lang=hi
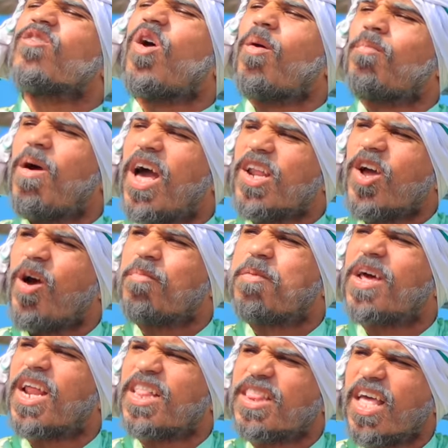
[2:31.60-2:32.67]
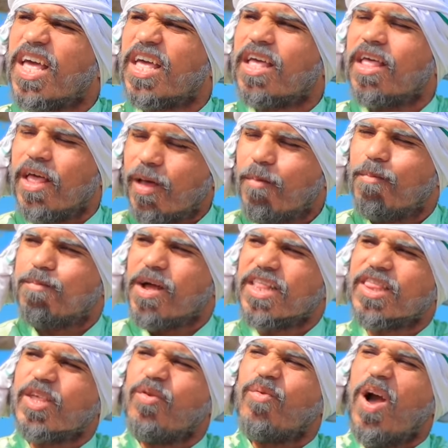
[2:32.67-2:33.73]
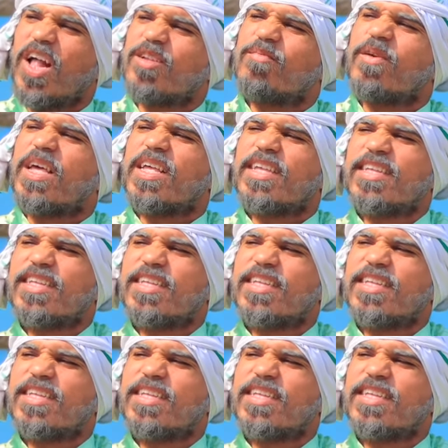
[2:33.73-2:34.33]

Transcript: सोमवार का व्रत है बरती हूँ आज मैं